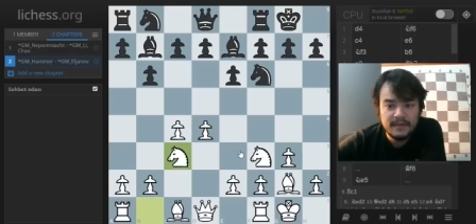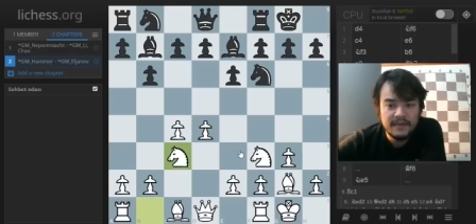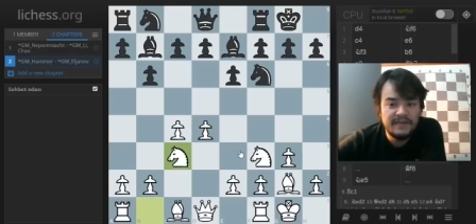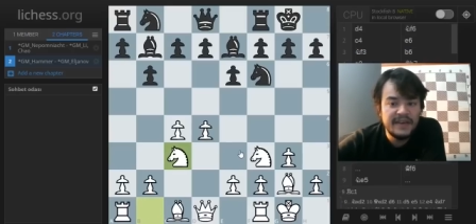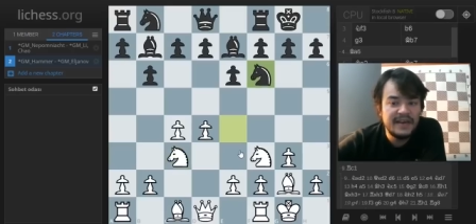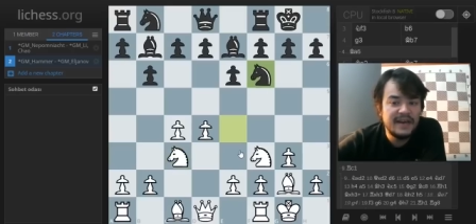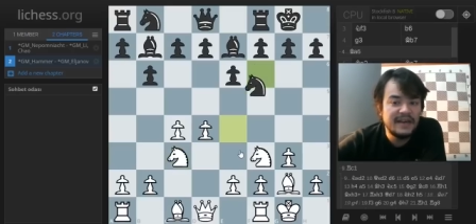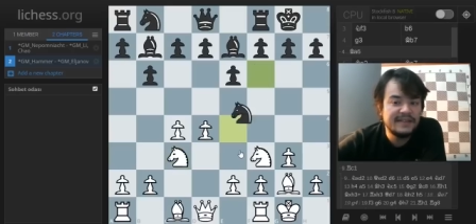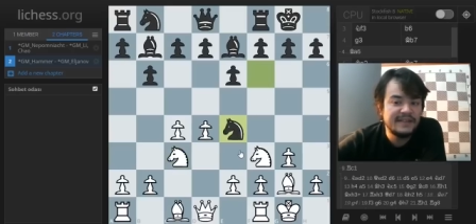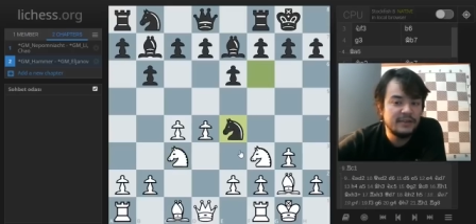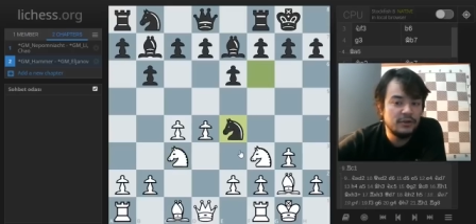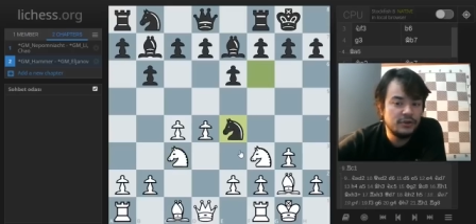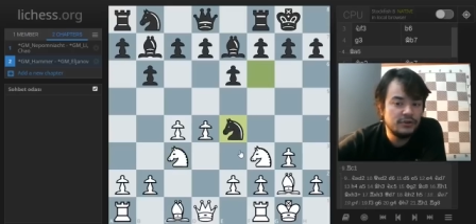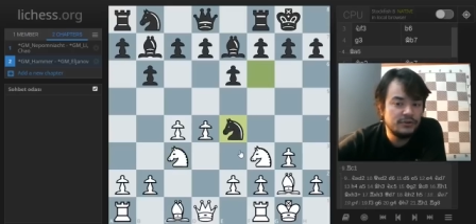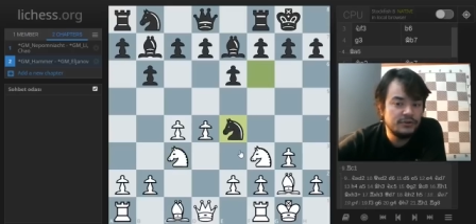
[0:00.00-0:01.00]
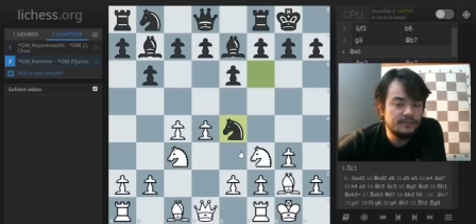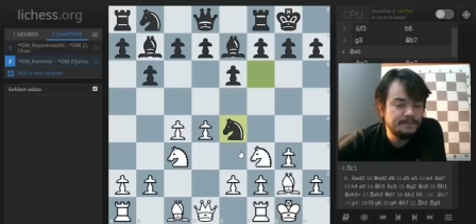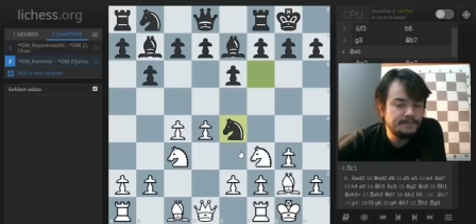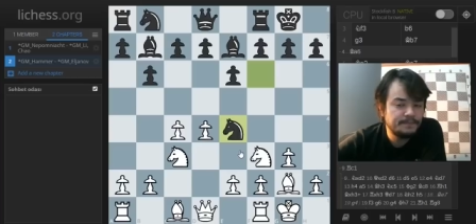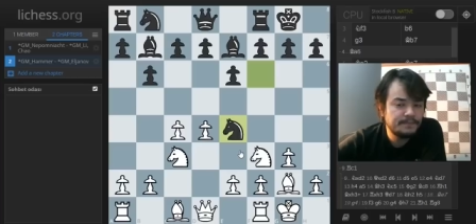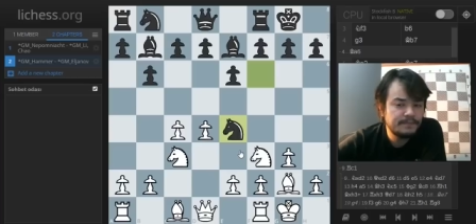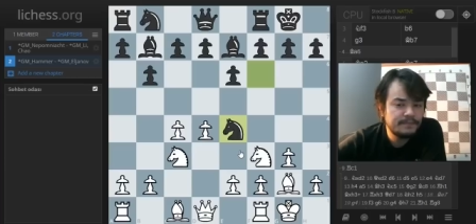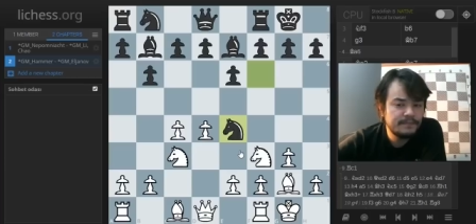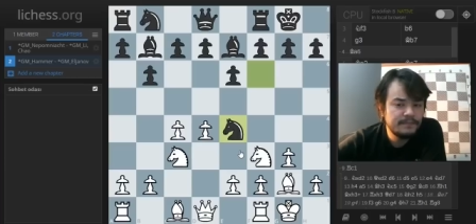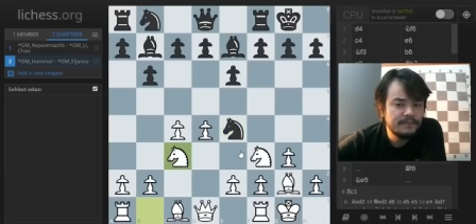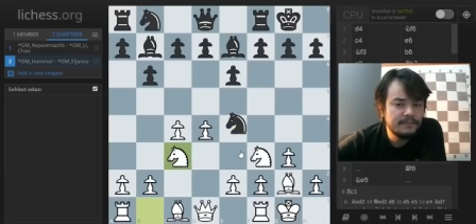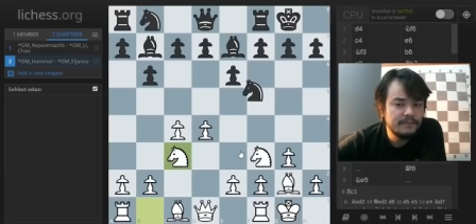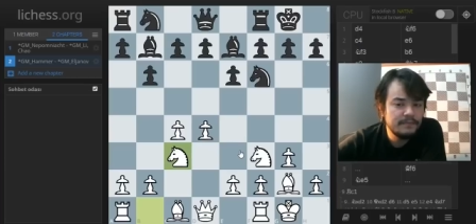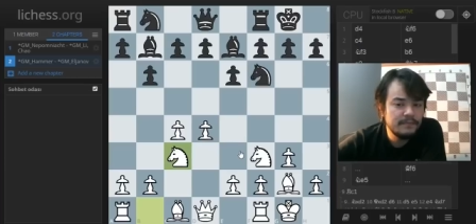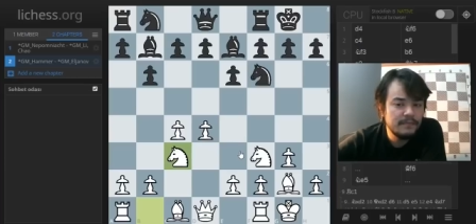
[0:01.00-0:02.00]
ve at E4
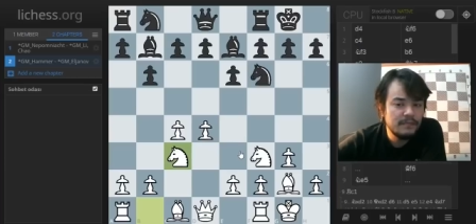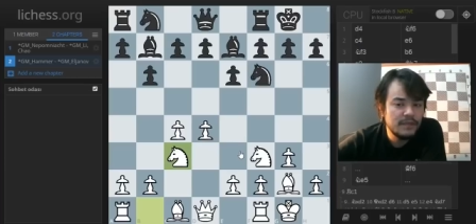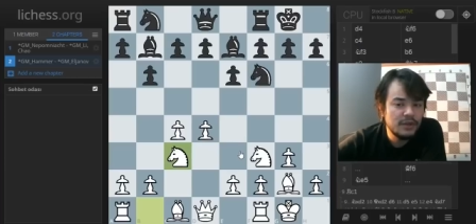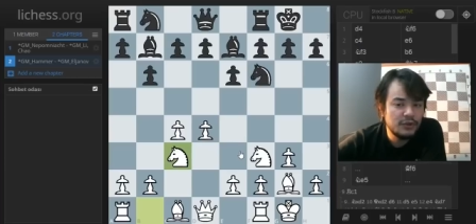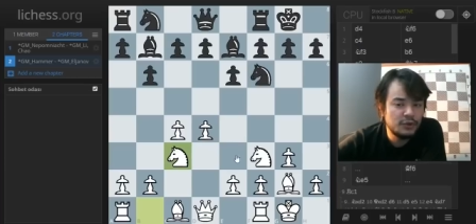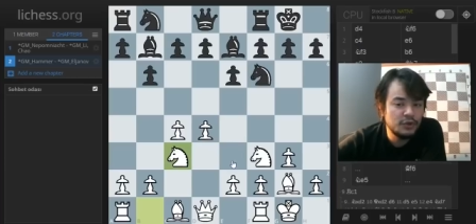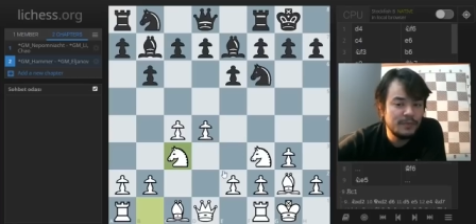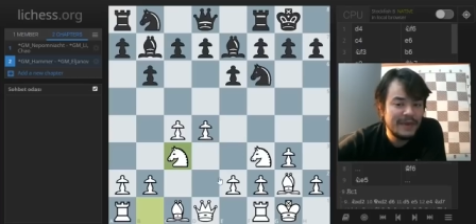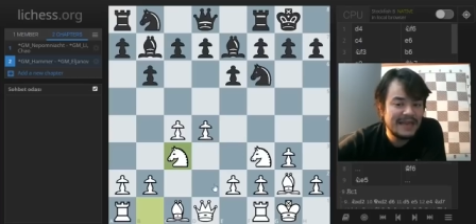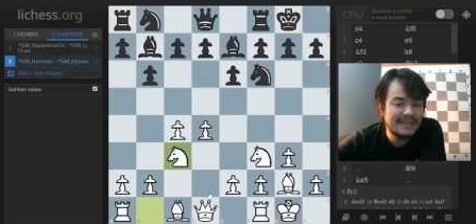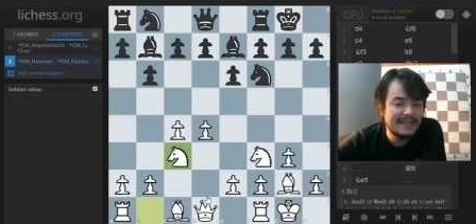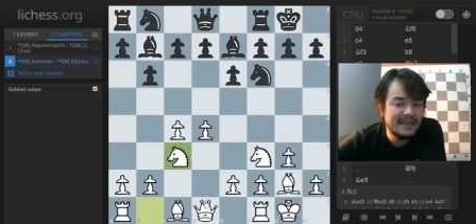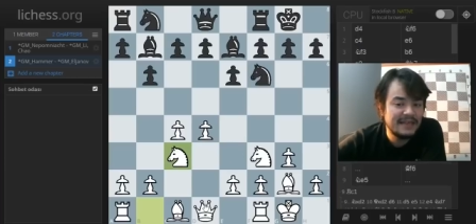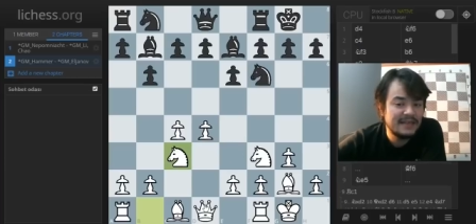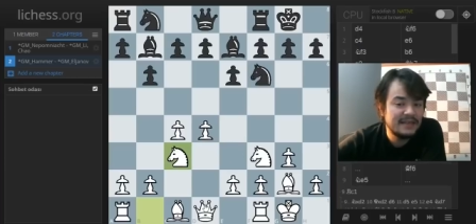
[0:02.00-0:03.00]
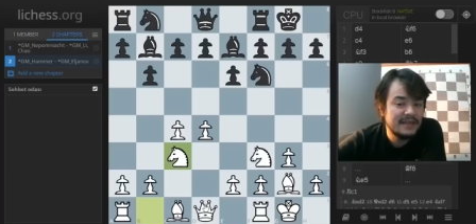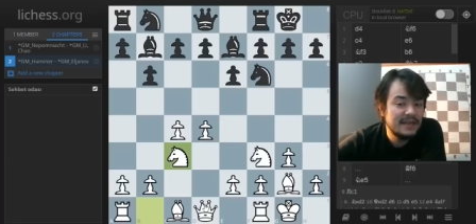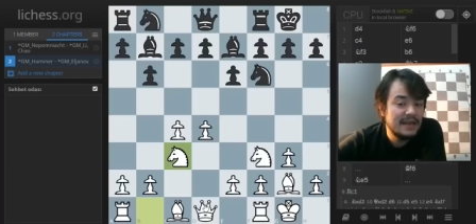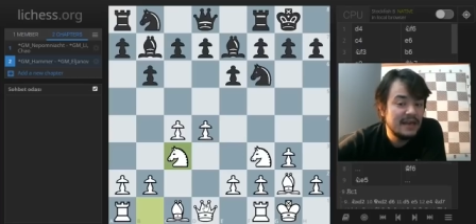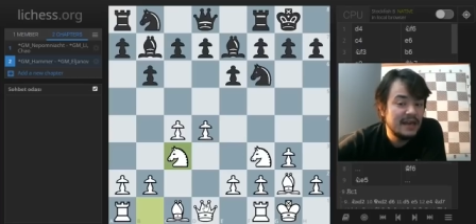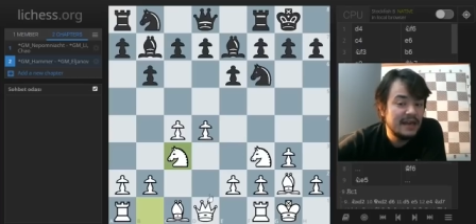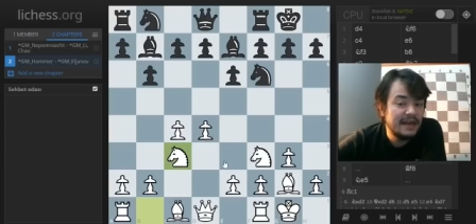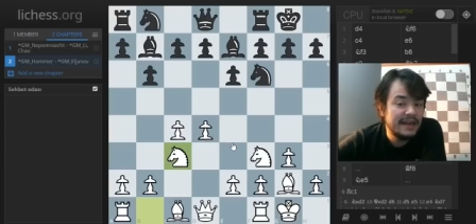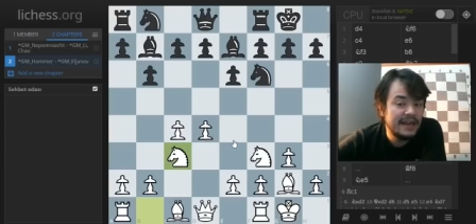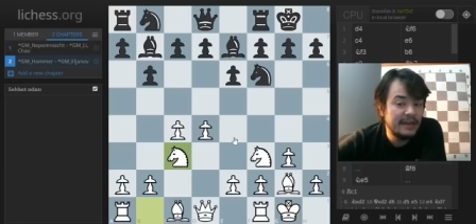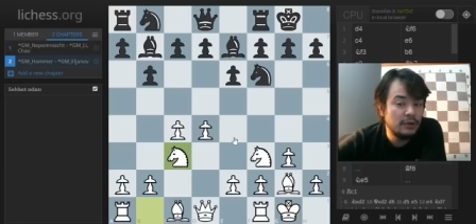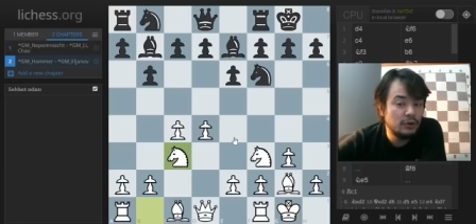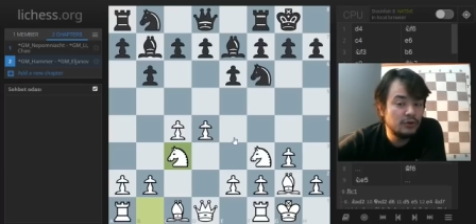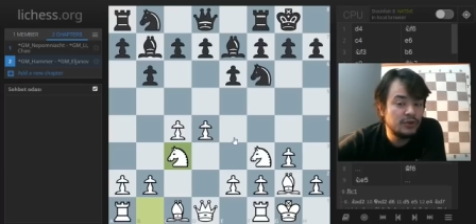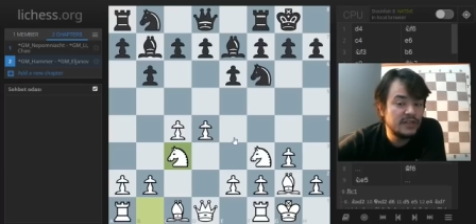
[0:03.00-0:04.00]
çünkü beyazlar
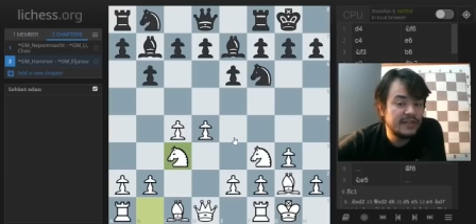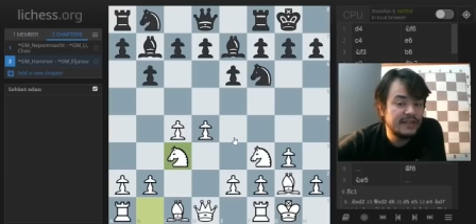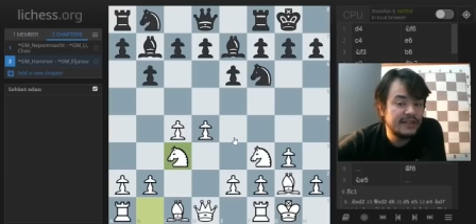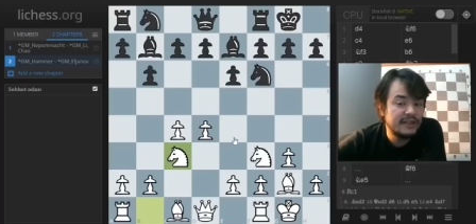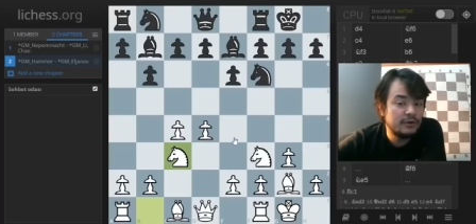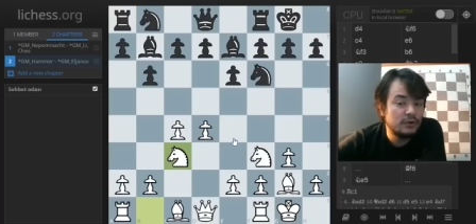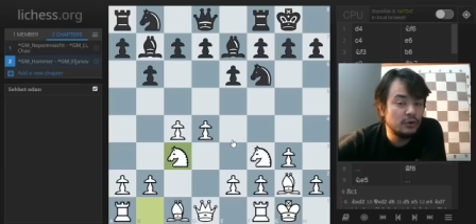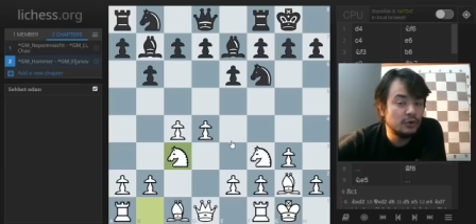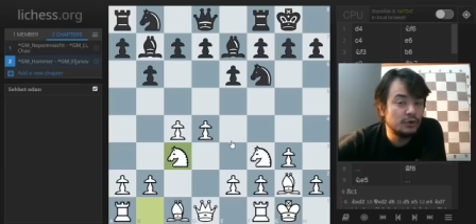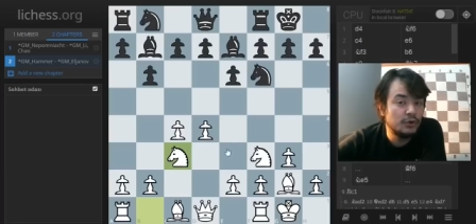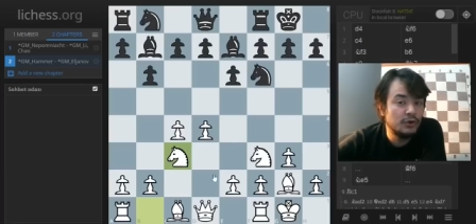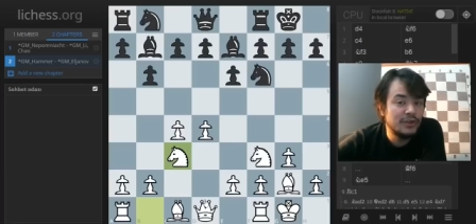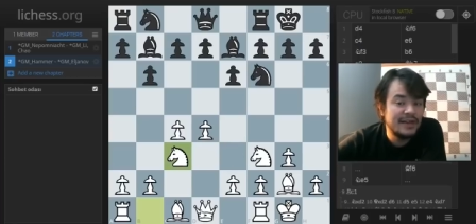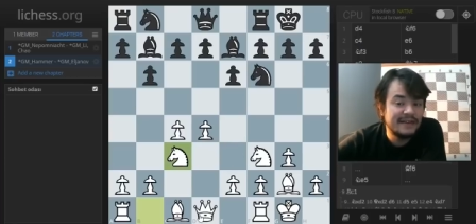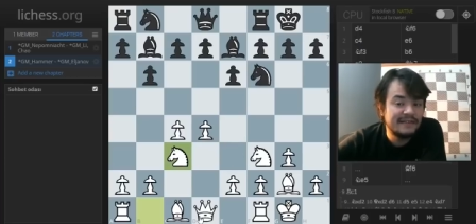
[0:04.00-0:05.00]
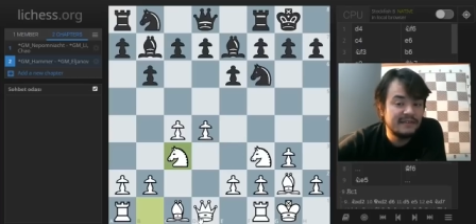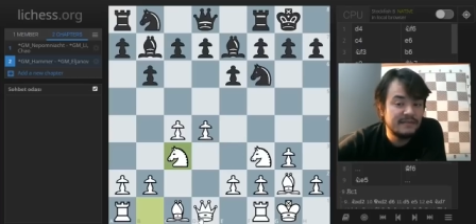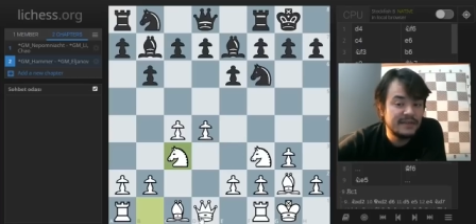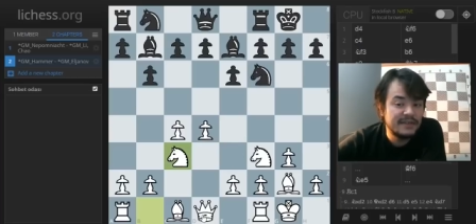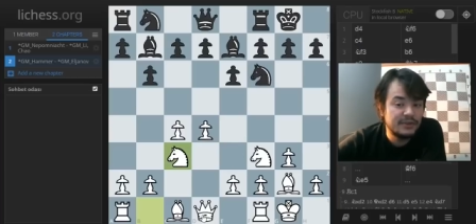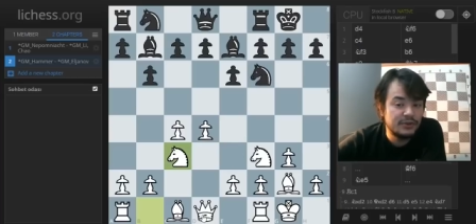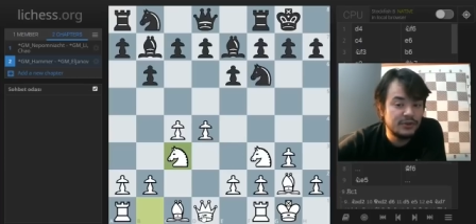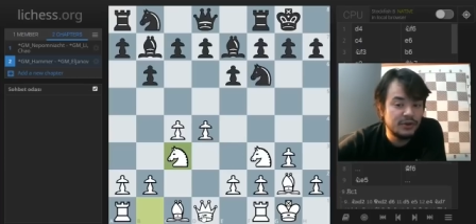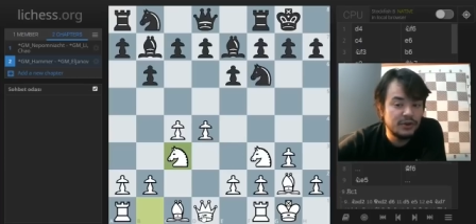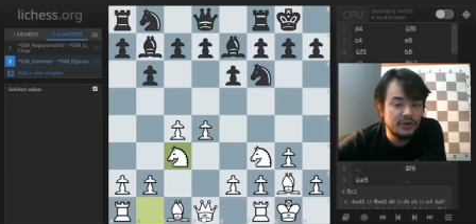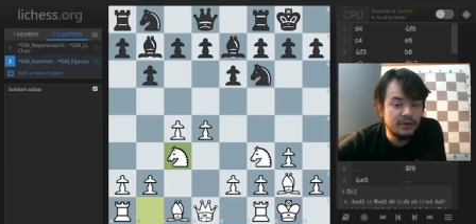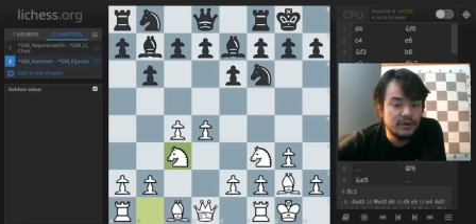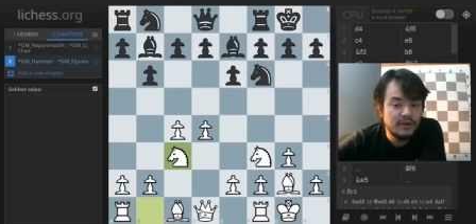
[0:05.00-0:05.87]
E4 üzerindeki kontrolünü arttırmak istiyor.